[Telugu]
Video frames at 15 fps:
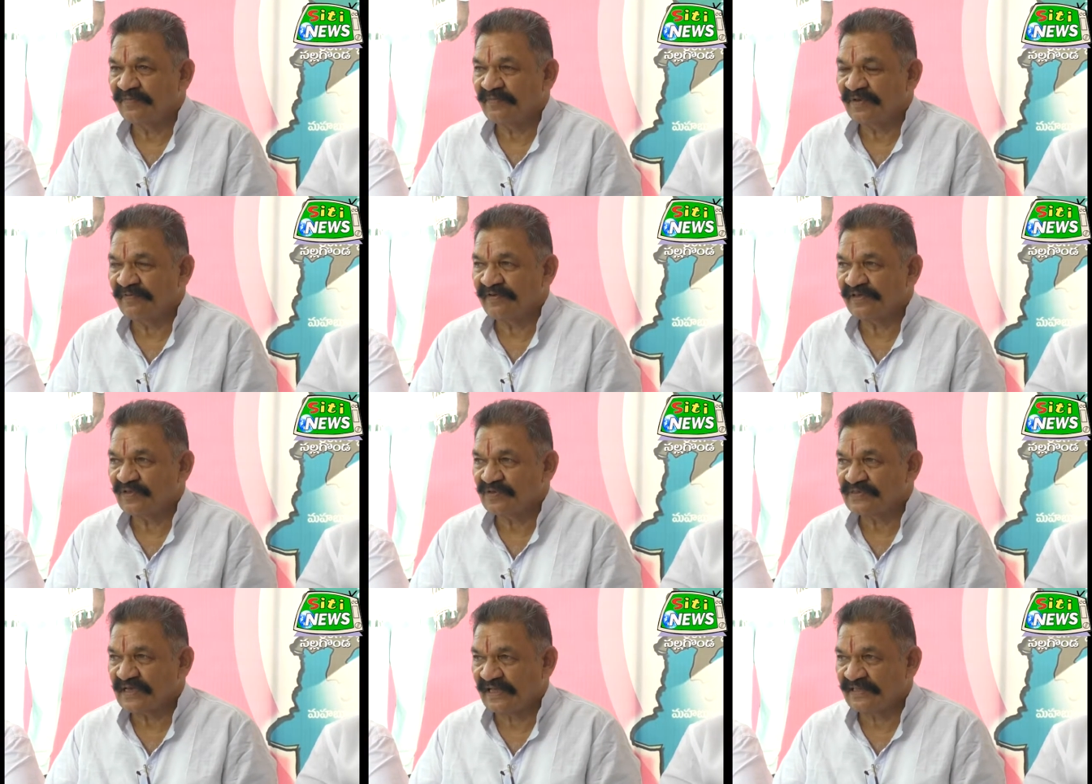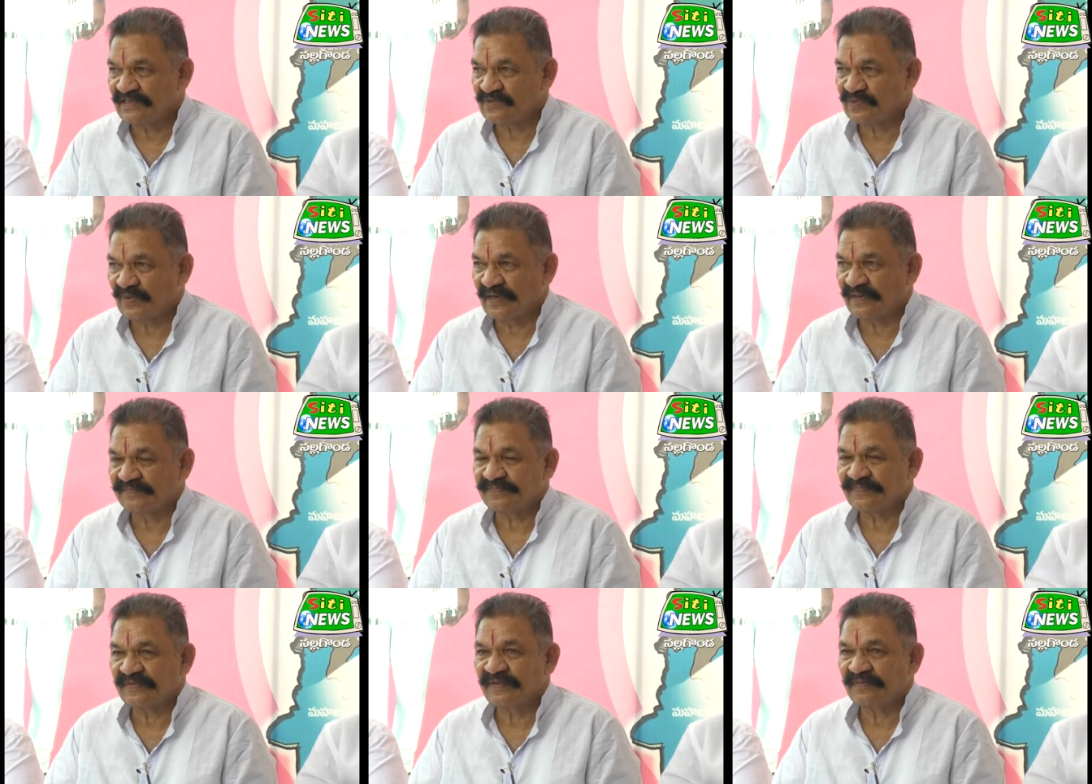మేమేదో సాధిస్తున్నాం
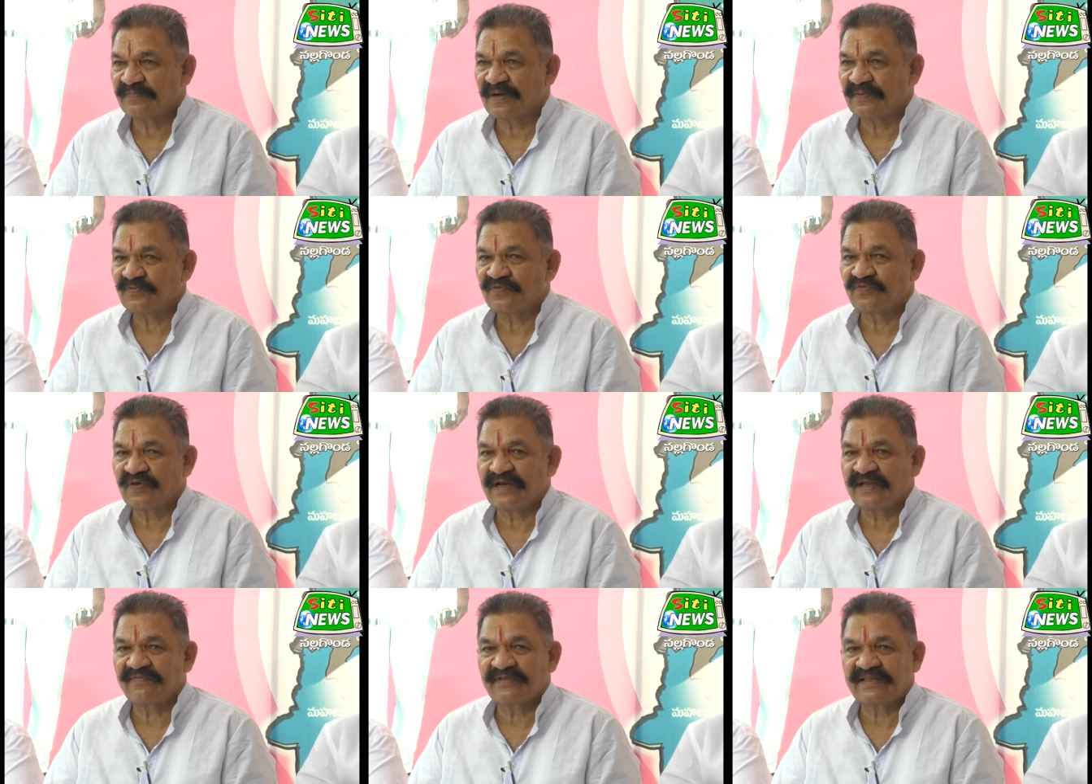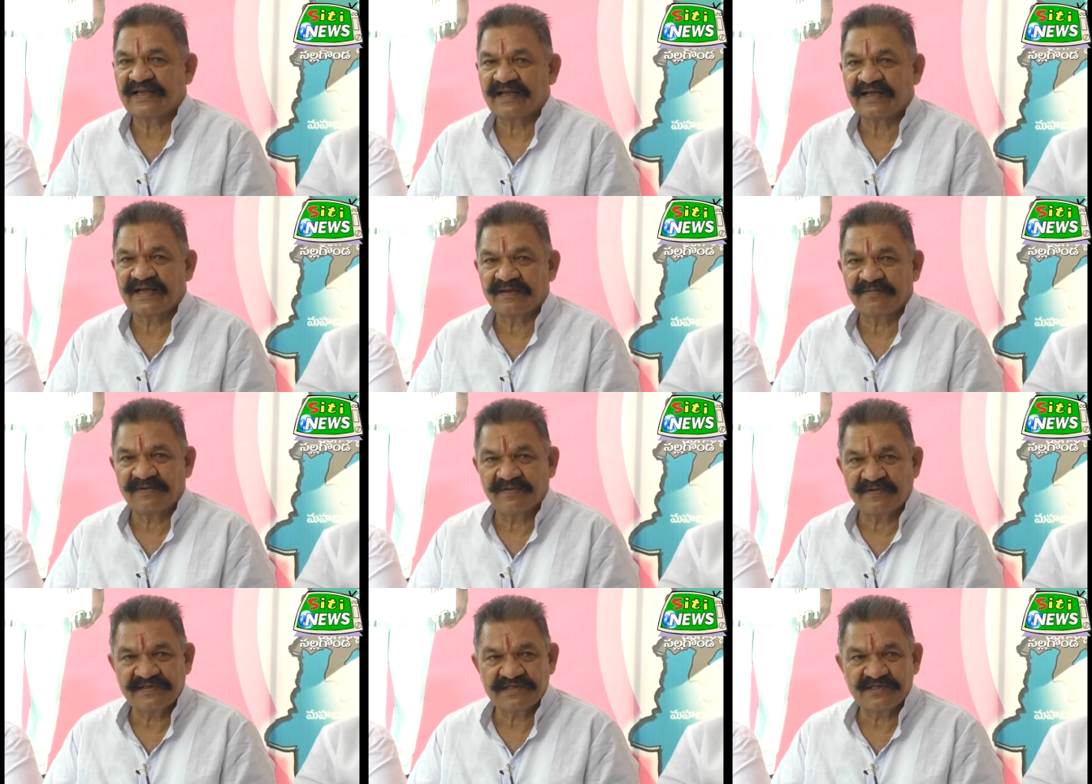ప్రభుత్వానికి వ్యతిరేకంగా
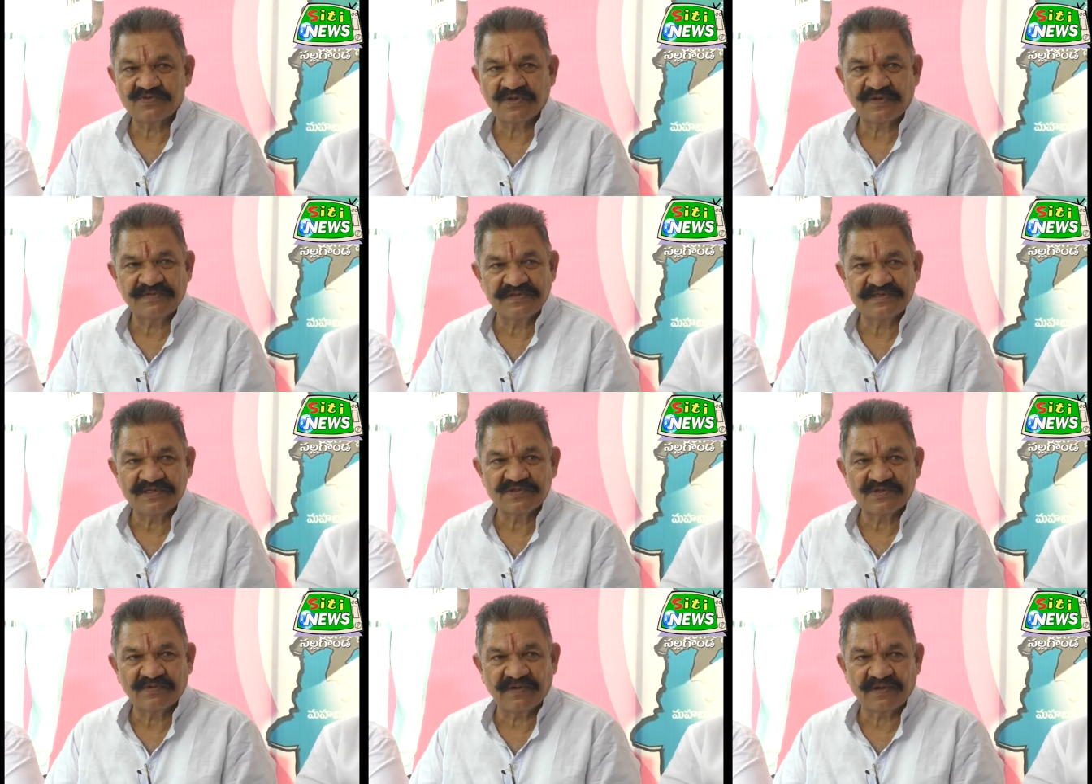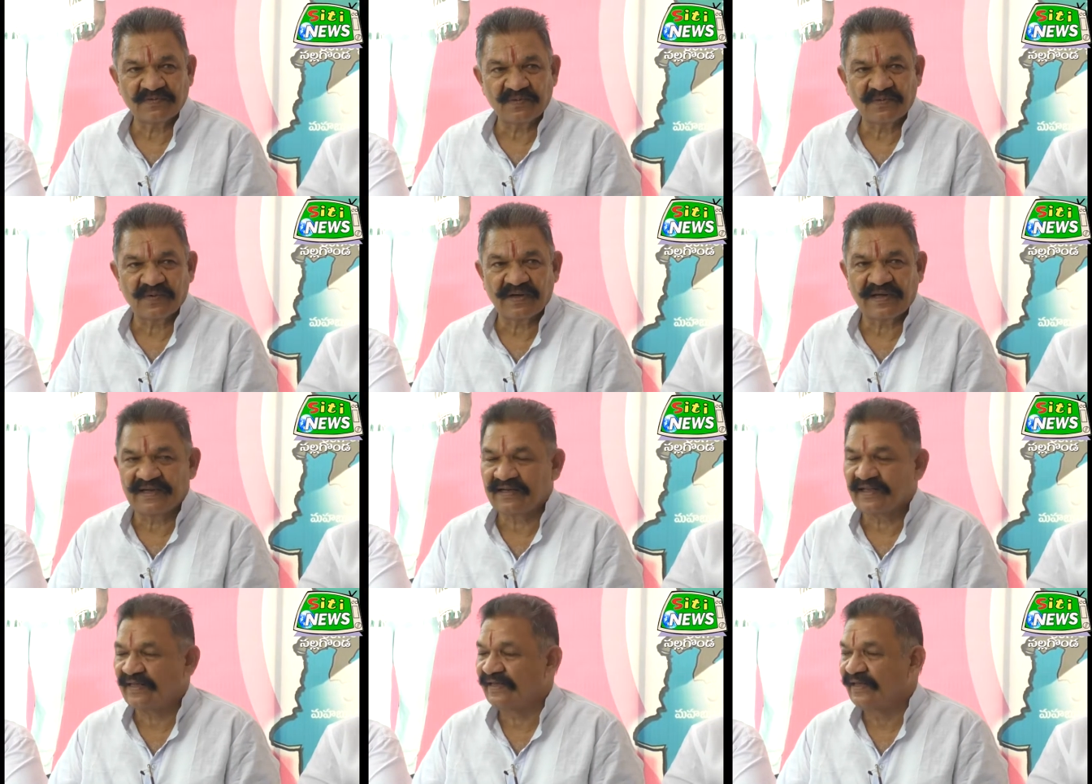మేము అది చేస్తున్నాం ఇది చేస్తున్నాం అనుకుంటుంది
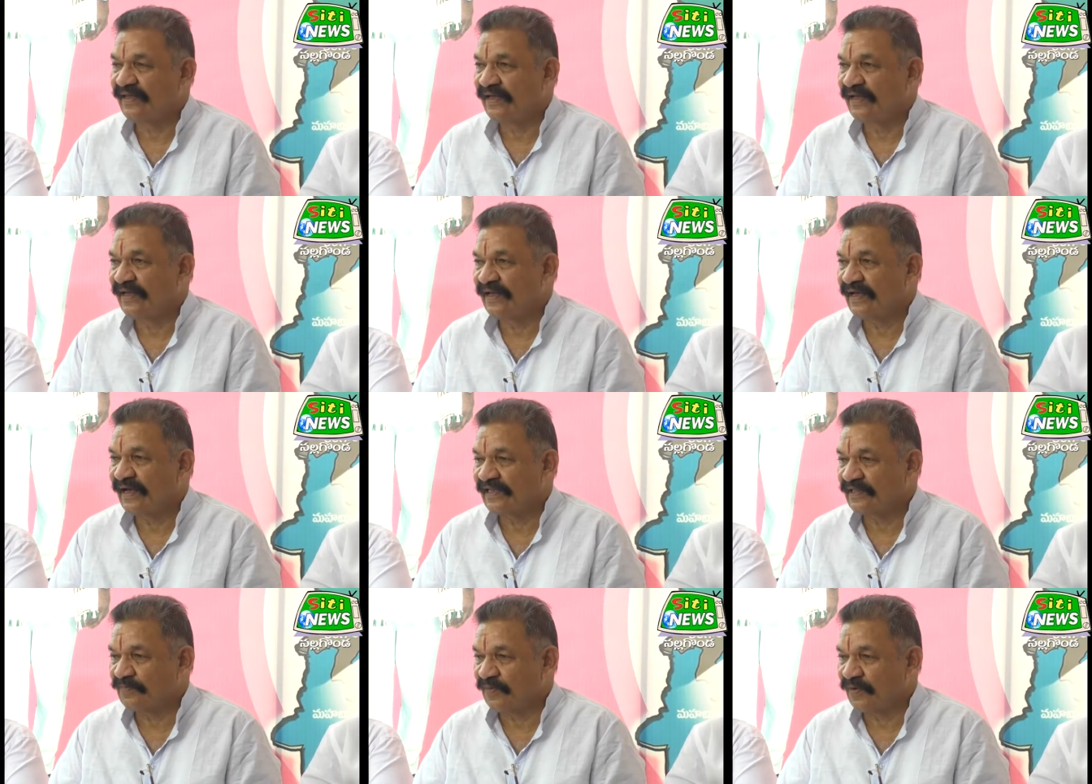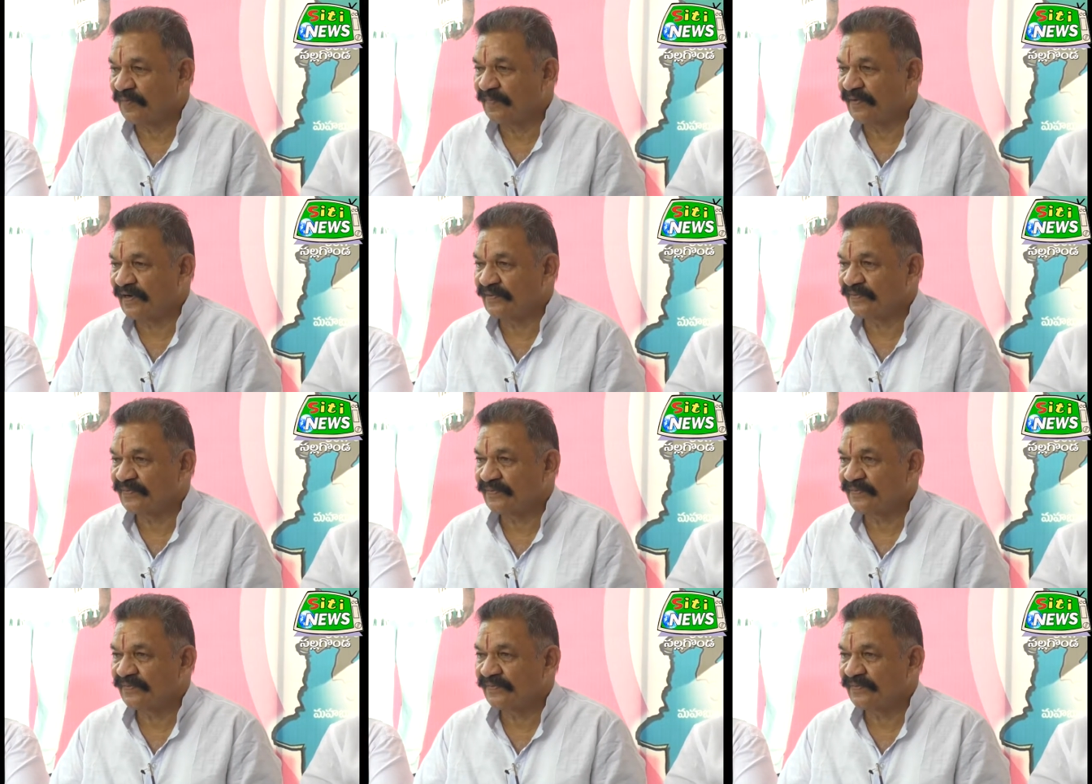కానీ అది పొరపాటు